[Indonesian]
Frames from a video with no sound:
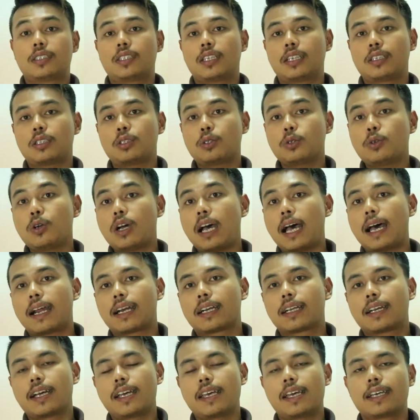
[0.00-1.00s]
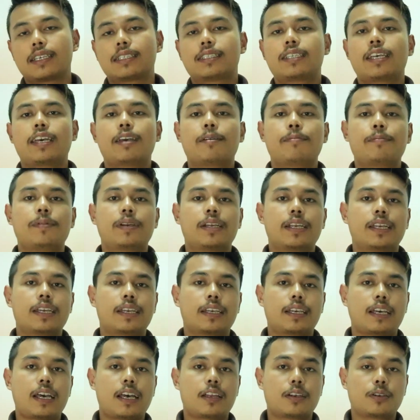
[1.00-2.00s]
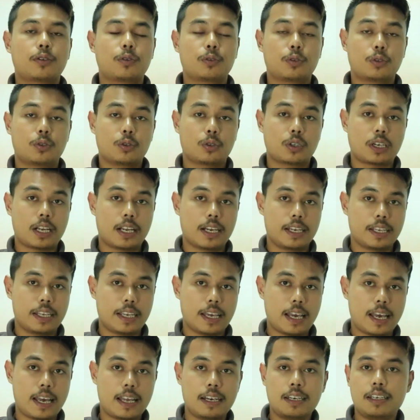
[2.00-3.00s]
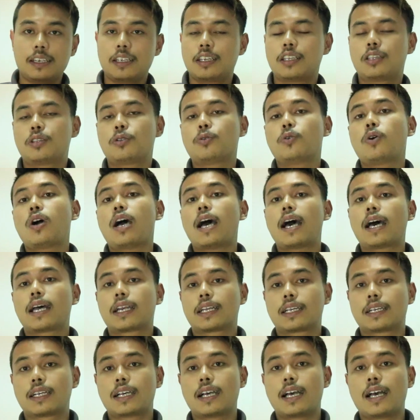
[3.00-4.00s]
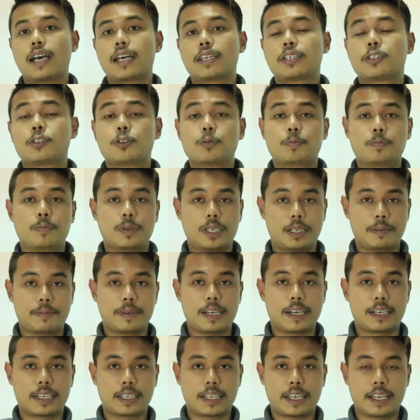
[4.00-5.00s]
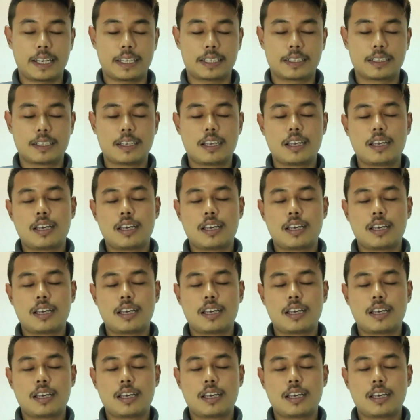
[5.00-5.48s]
Tentu harga yang saya berikan untuk kalian itu harga supermarket